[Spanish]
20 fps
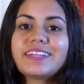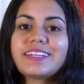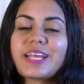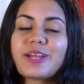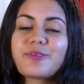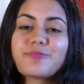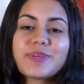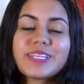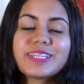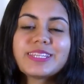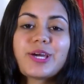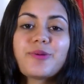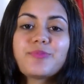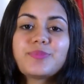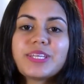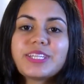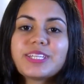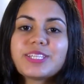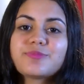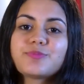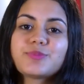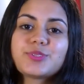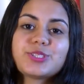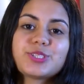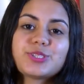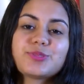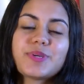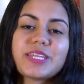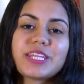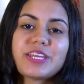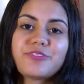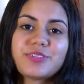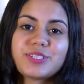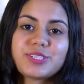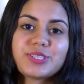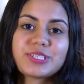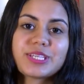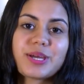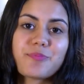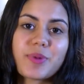Realmente obtienes muchos
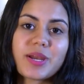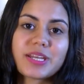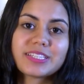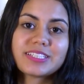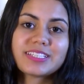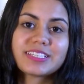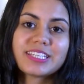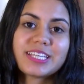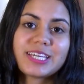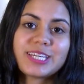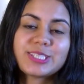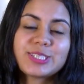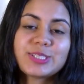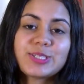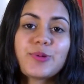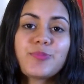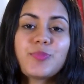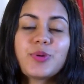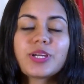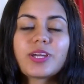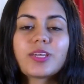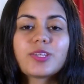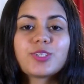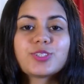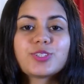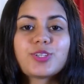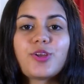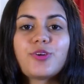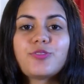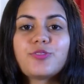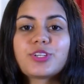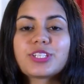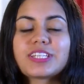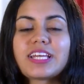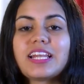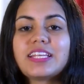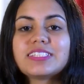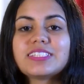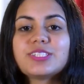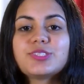beneficios a partir de esto porque no solo
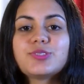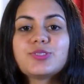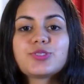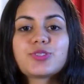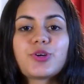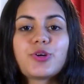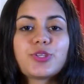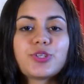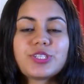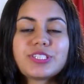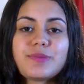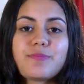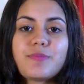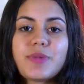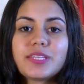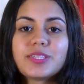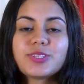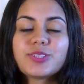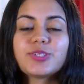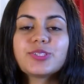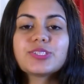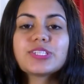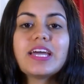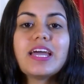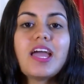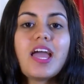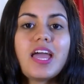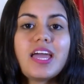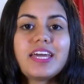fortaleces tus conocimientos